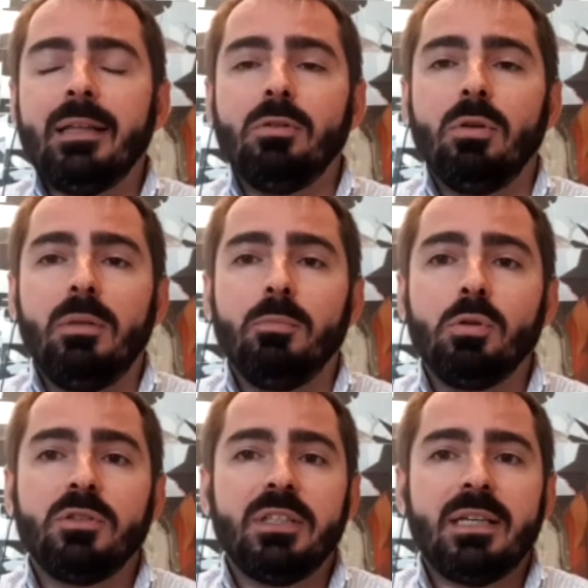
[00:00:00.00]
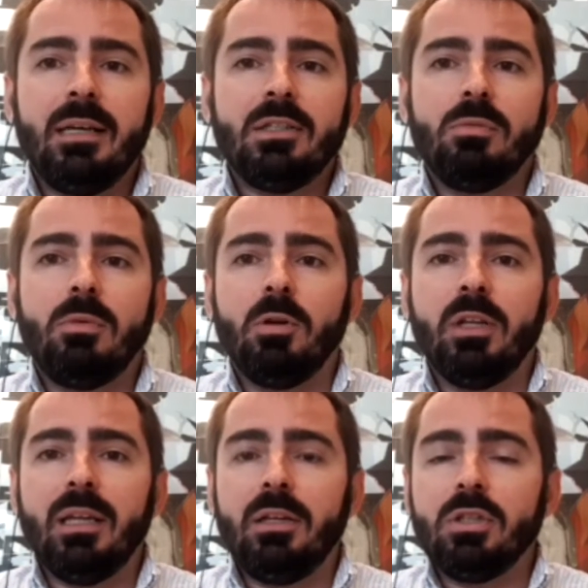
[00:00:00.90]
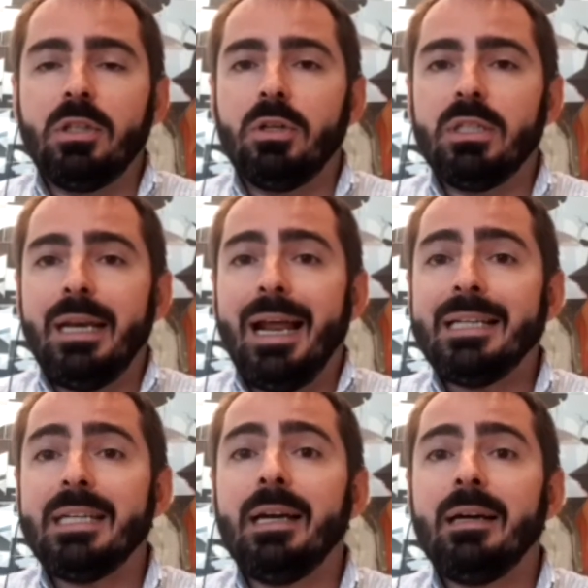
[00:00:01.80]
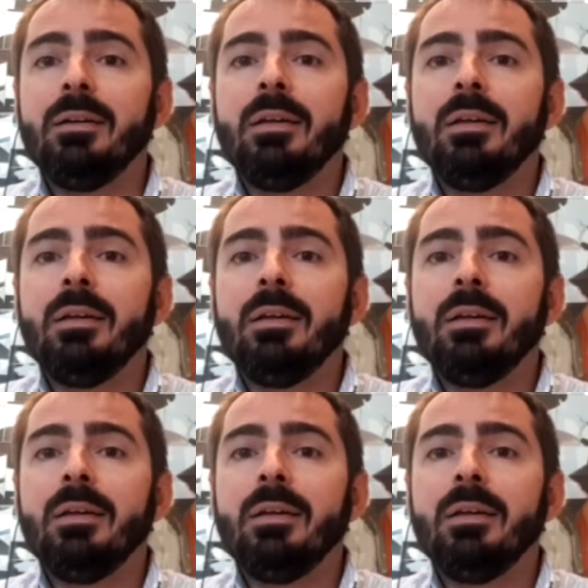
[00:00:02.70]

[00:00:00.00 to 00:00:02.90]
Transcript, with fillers: tanto en impulsos fiscales como monetarios. Entonces, en Asia,